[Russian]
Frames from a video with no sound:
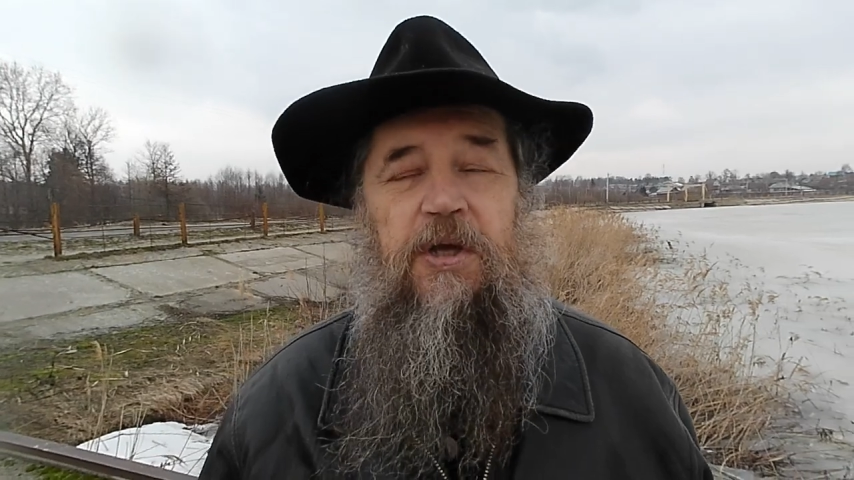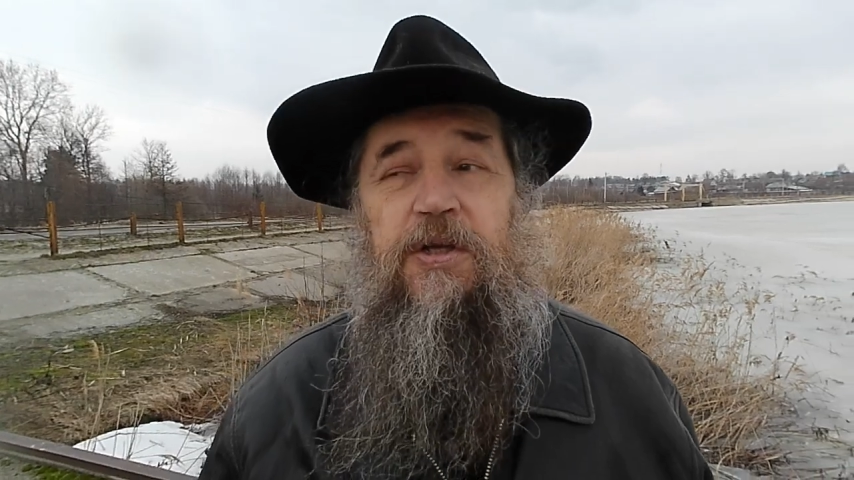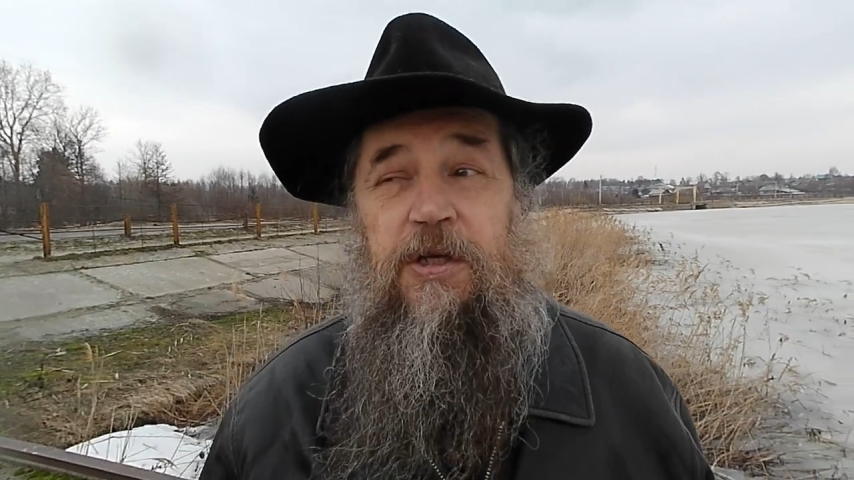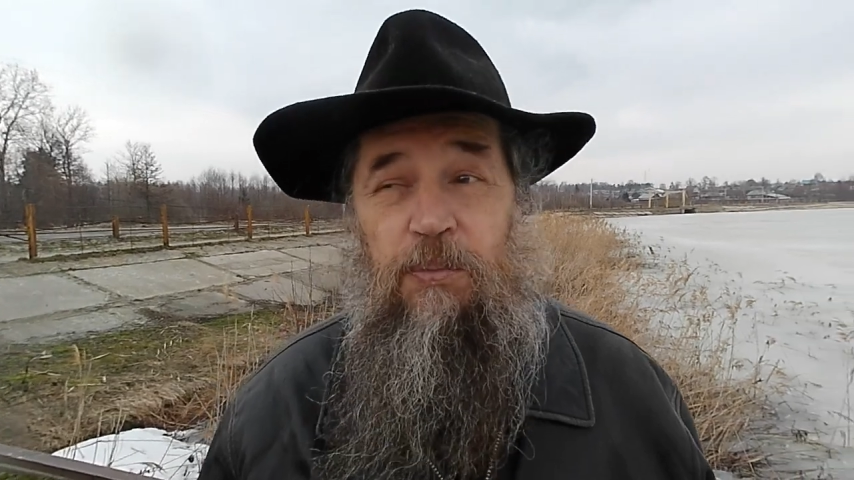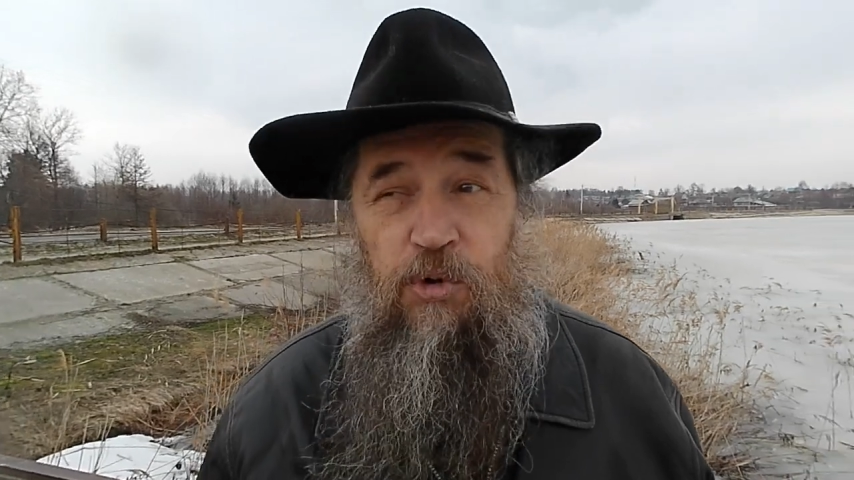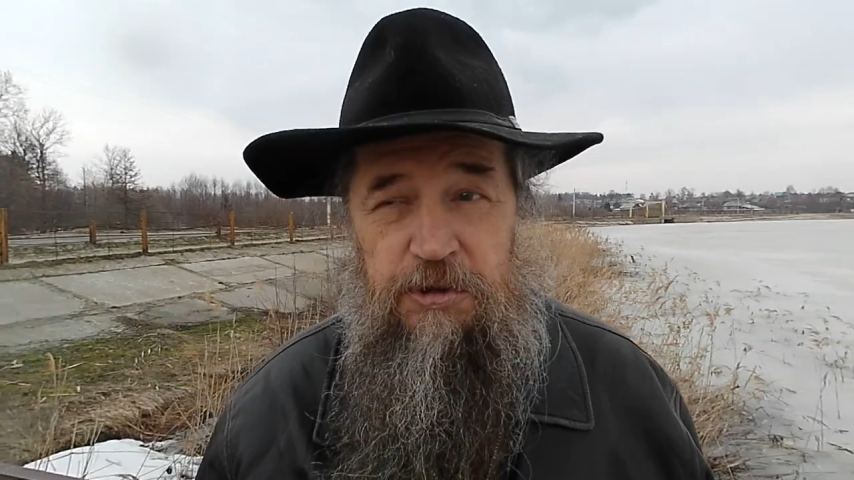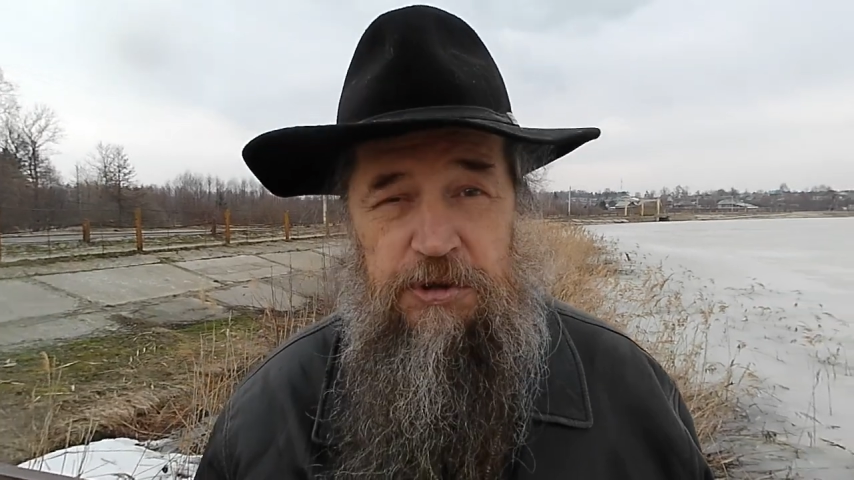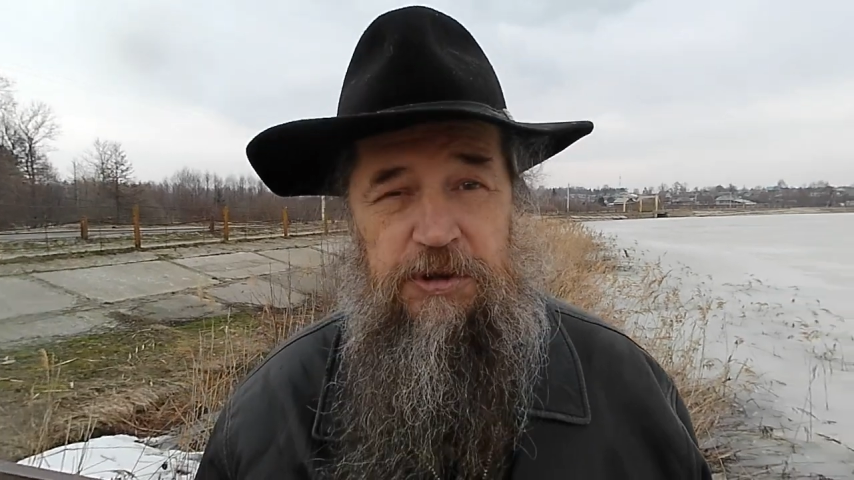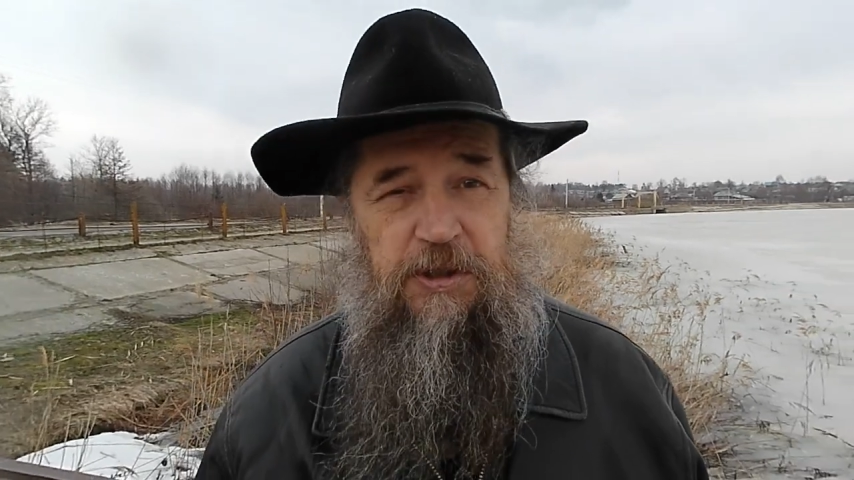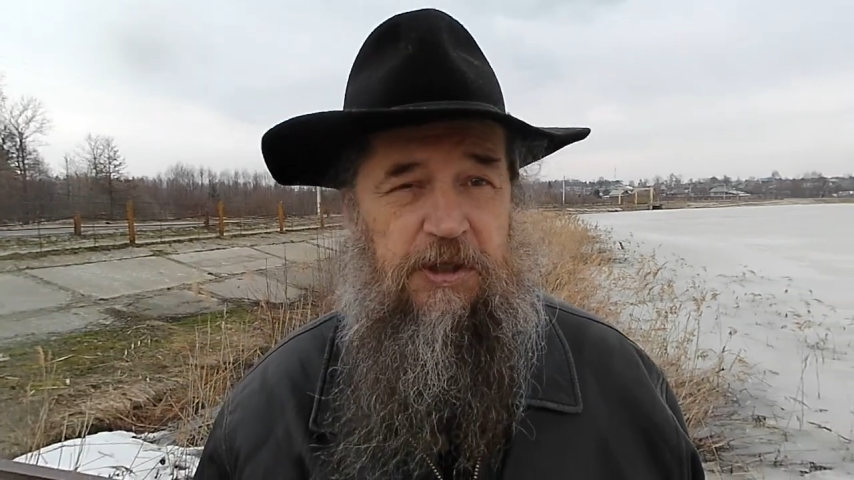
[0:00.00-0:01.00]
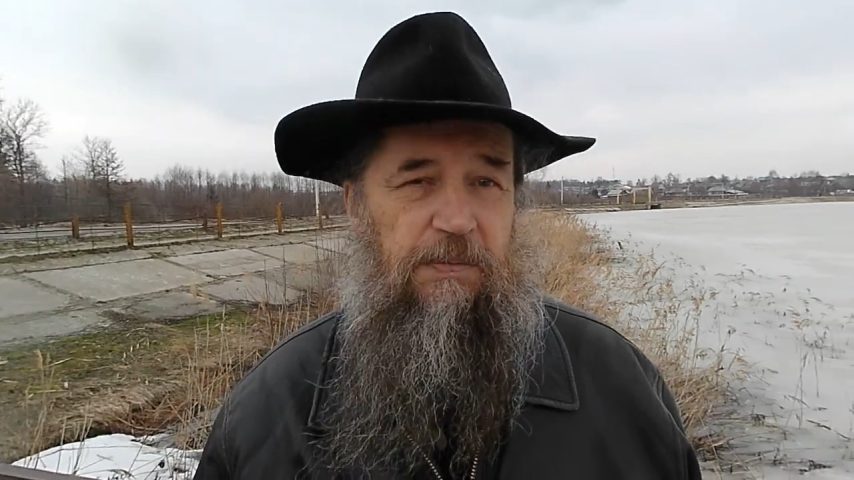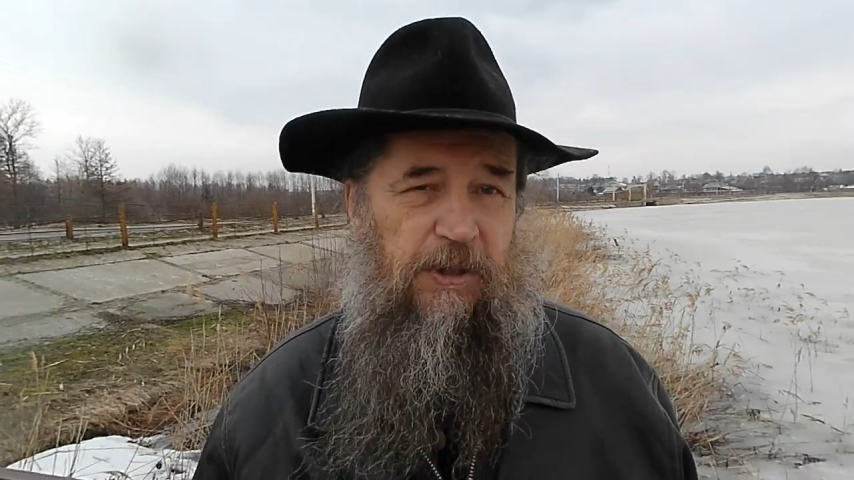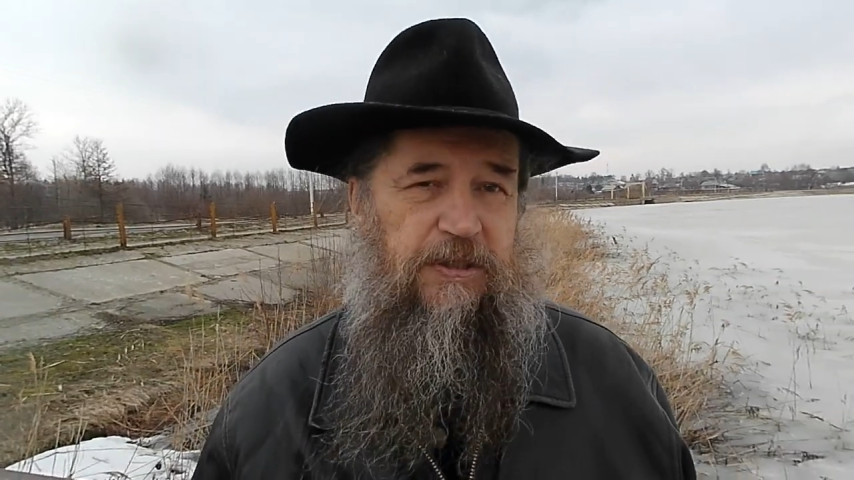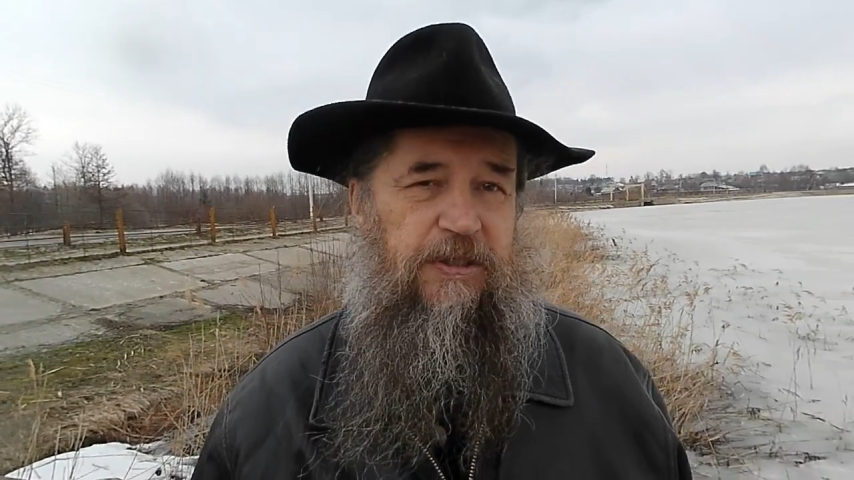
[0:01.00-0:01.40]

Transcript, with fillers: Не может наркоман